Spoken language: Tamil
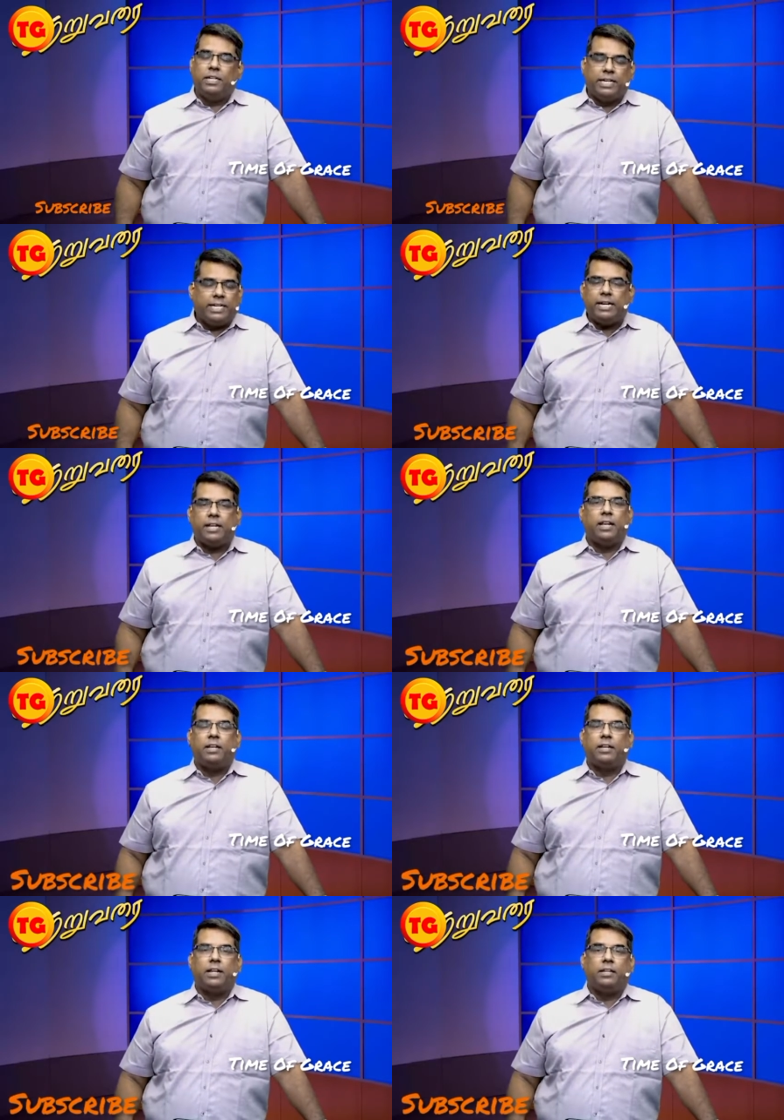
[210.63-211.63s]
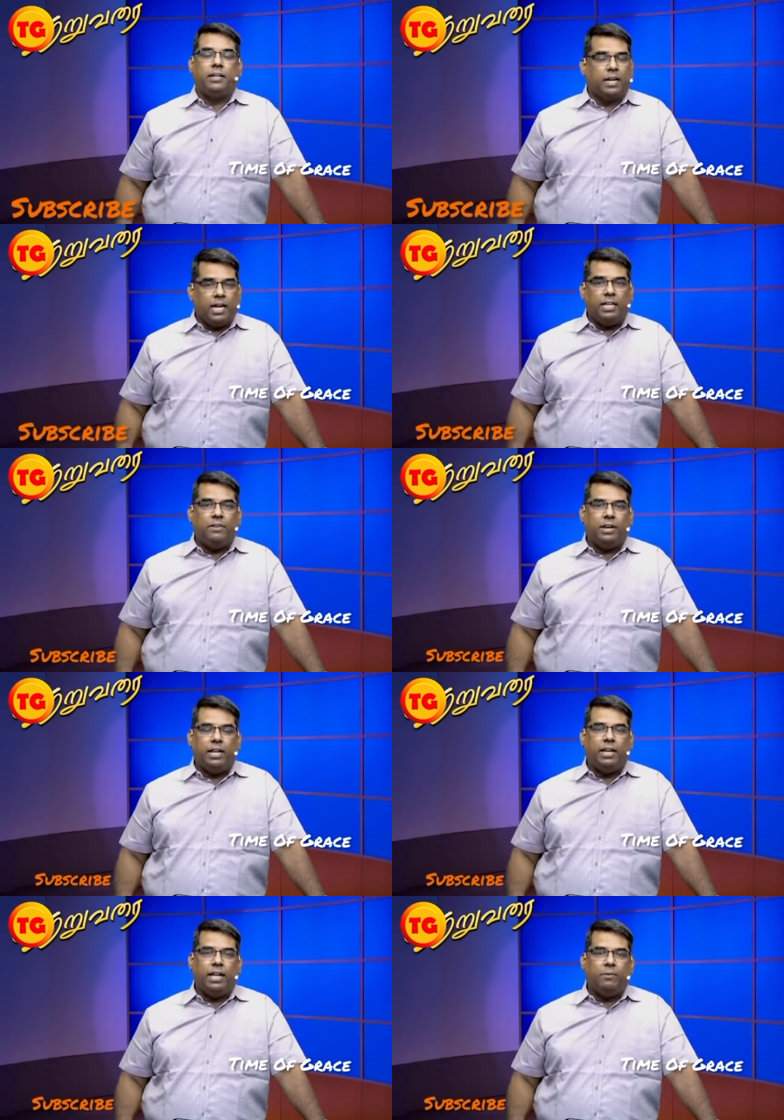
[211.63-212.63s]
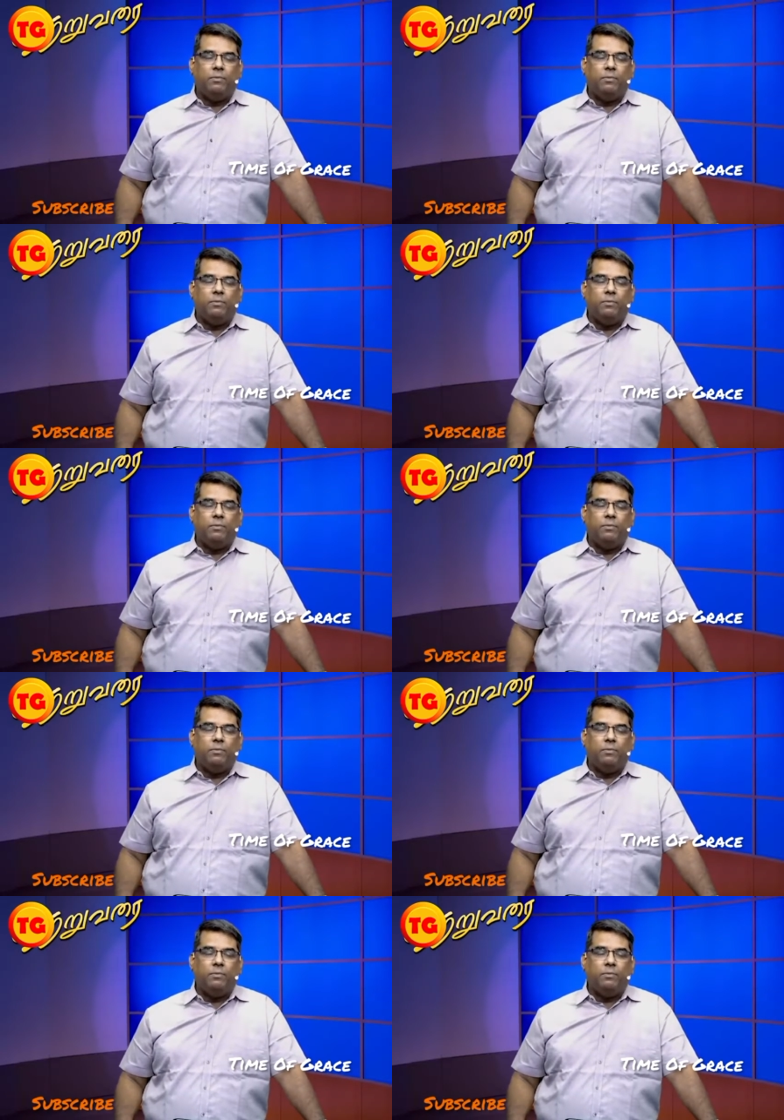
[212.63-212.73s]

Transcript: டிக்டேட்டராக இருக்காதீங்க அதே வேளையில்